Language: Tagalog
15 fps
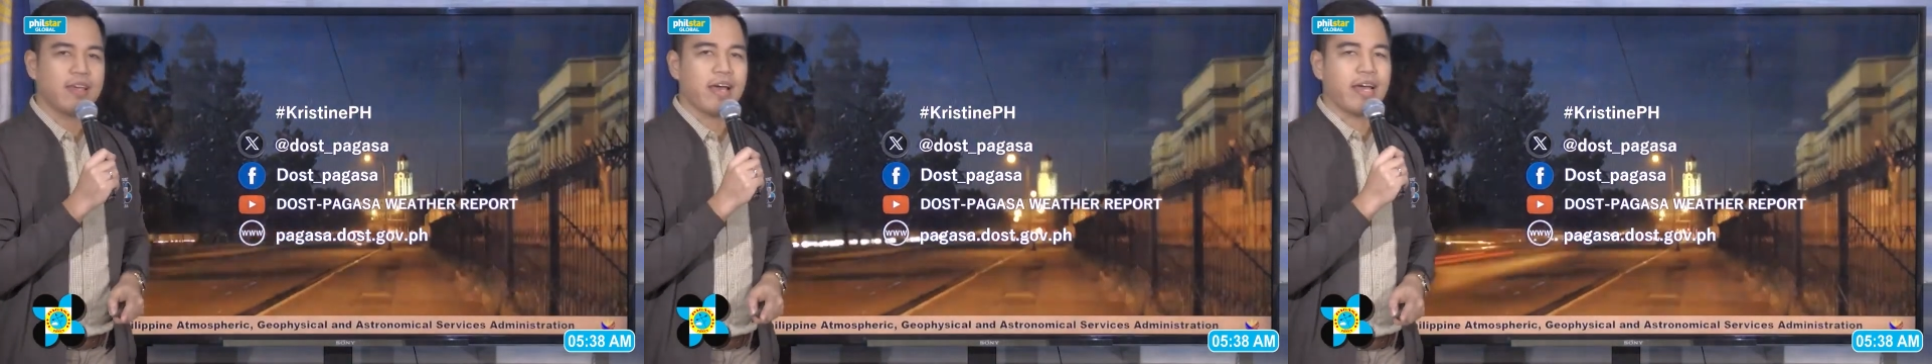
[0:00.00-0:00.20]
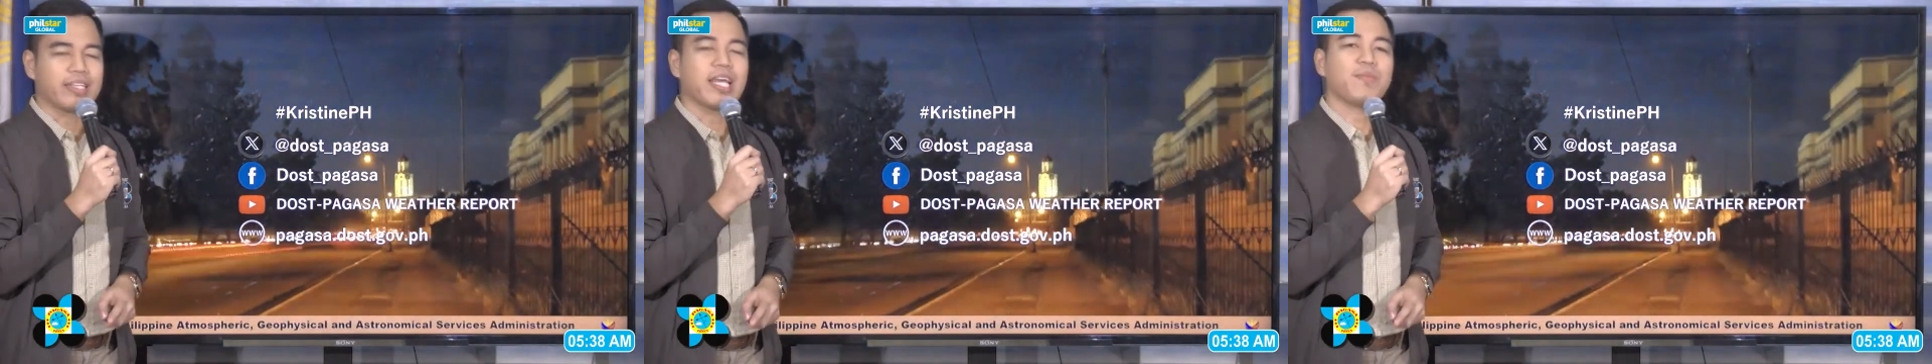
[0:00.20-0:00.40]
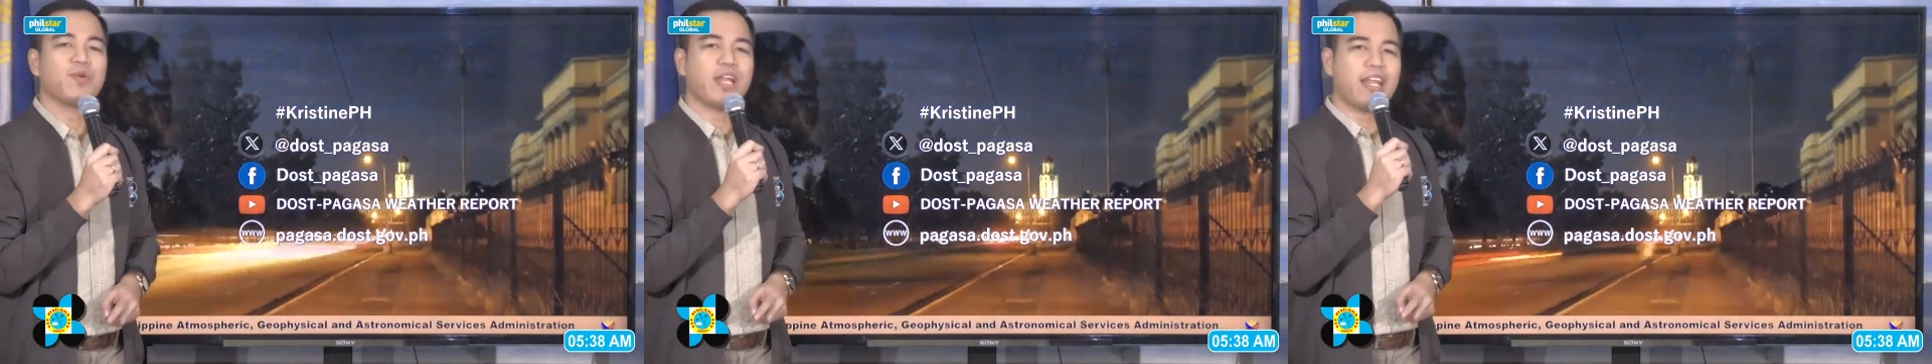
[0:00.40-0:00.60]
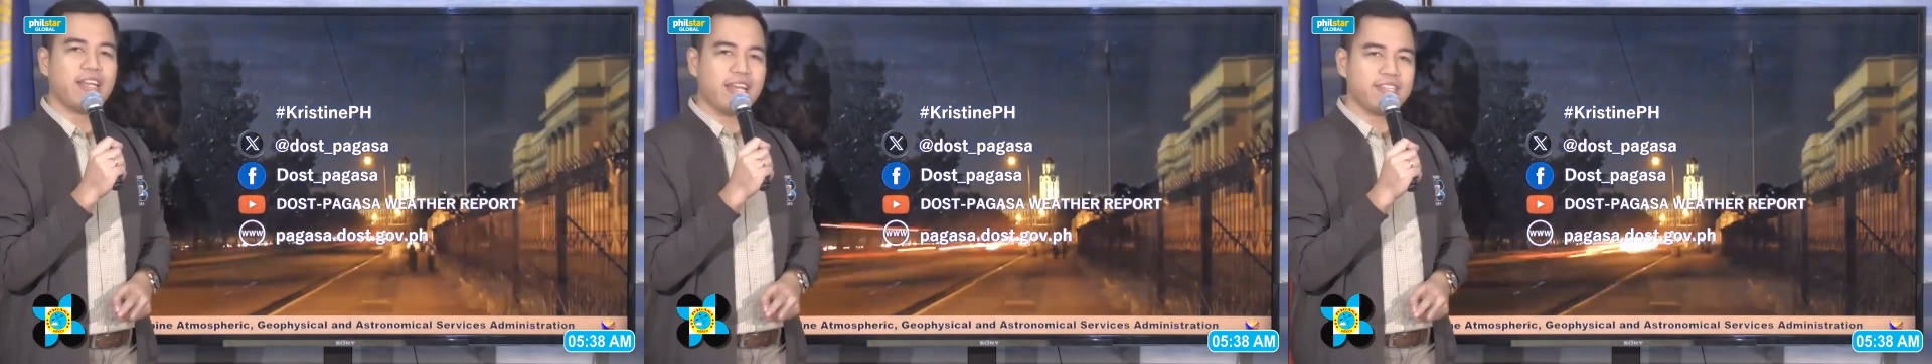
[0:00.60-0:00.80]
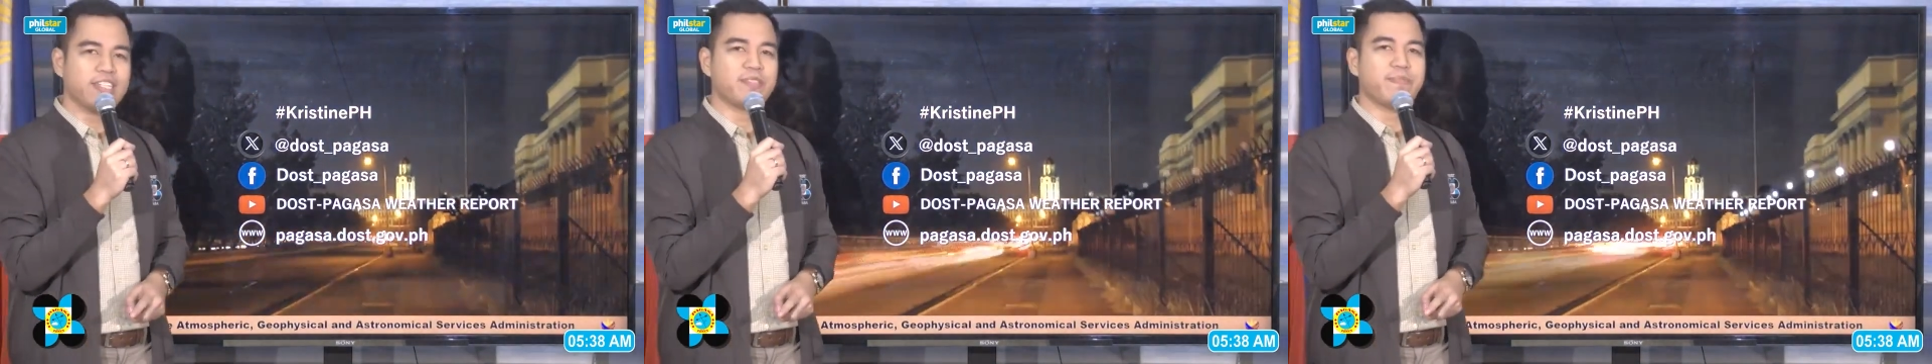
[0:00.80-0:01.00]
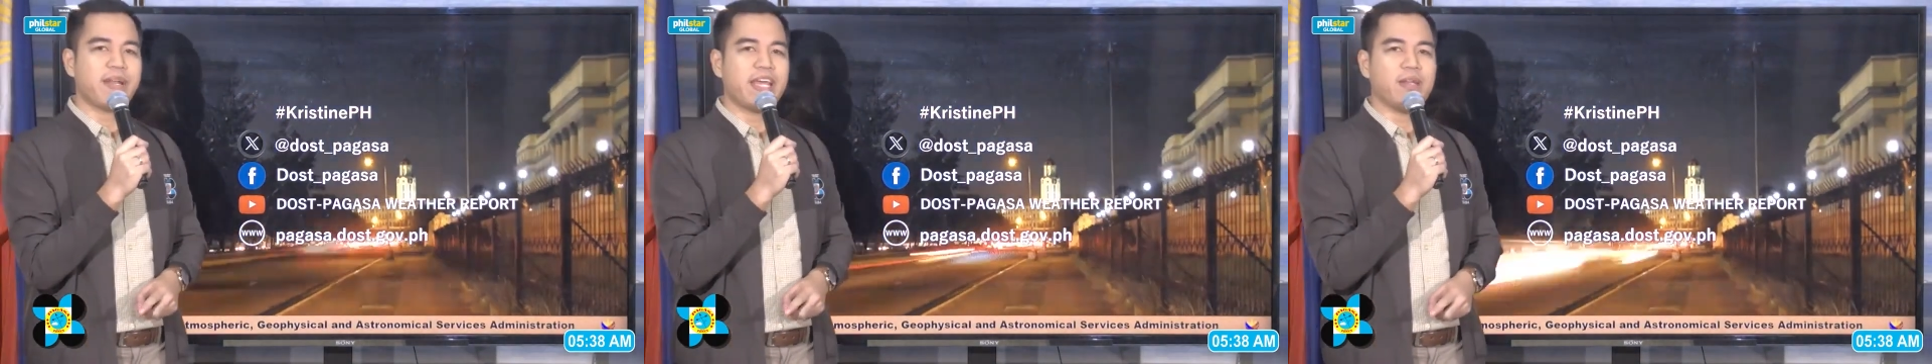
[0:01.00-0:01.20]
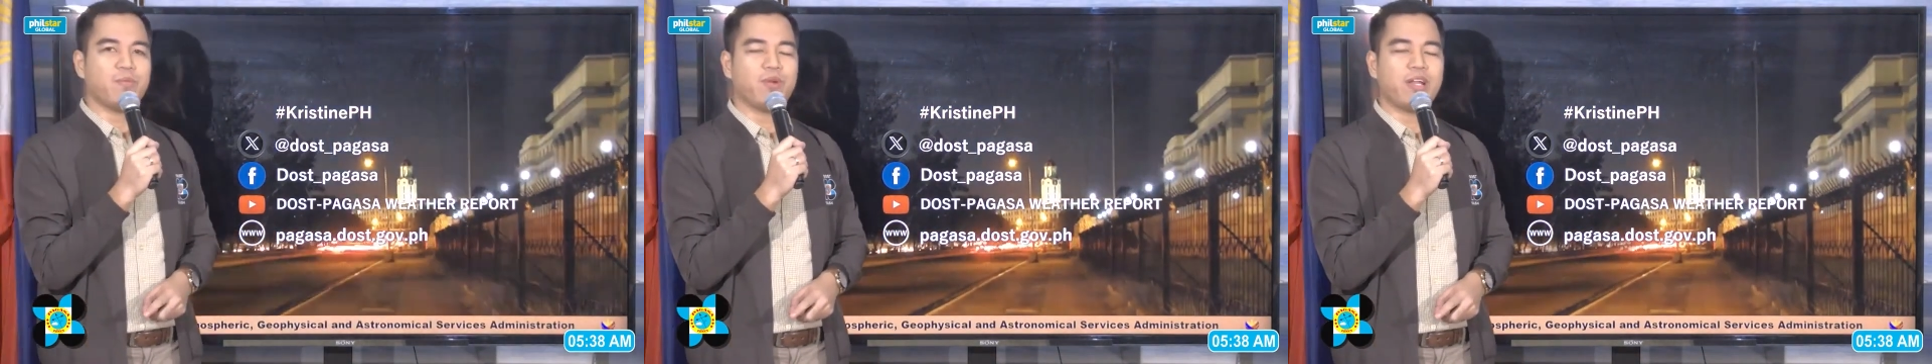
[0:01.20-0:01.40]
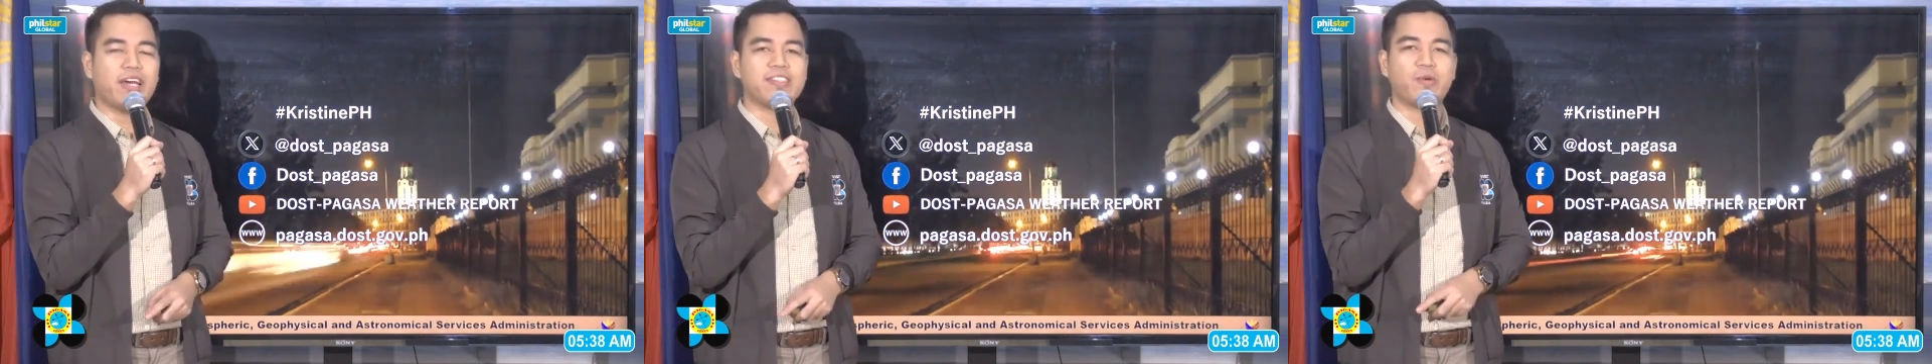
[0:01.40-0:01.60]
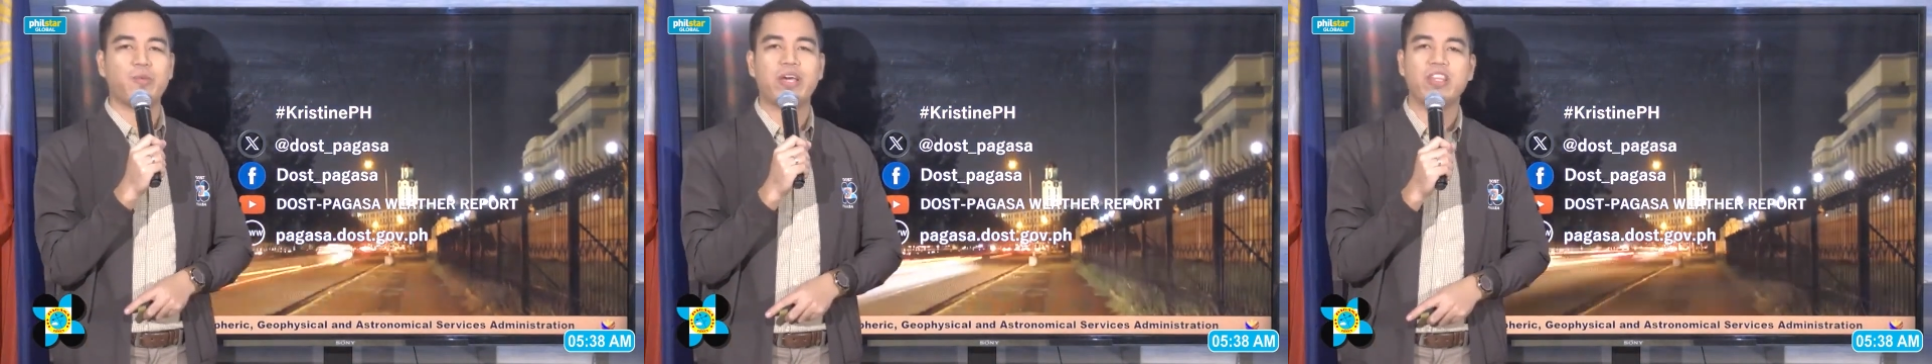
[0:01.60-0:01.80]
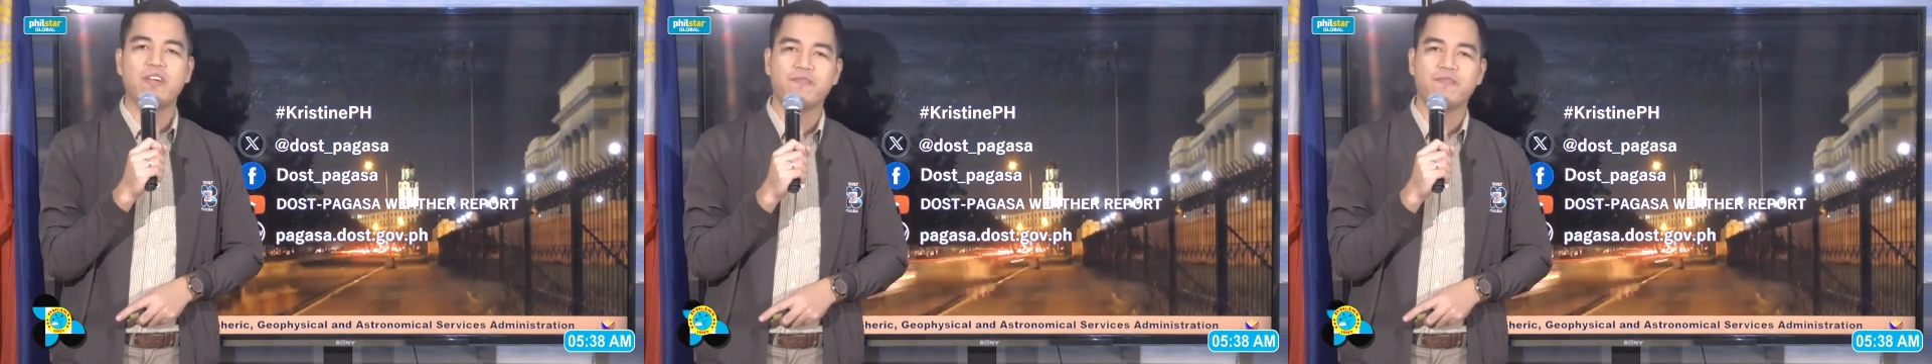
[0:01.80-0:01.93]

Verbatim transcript: At yan muna, latest pa rin mula sa weather